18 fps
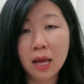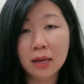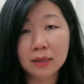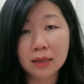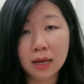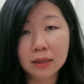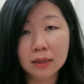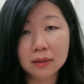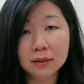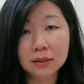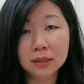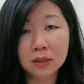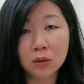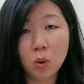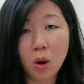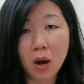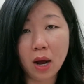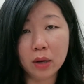他的计
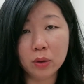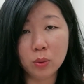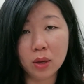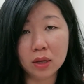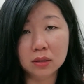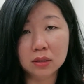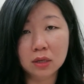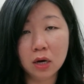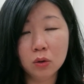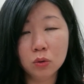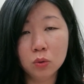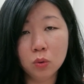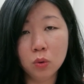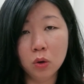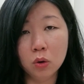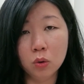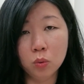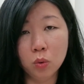划远超
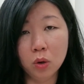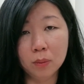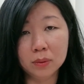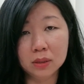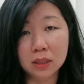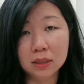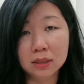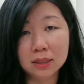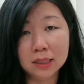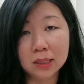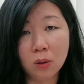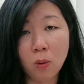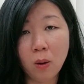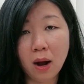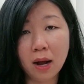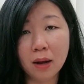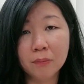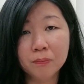过我们的计
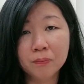划。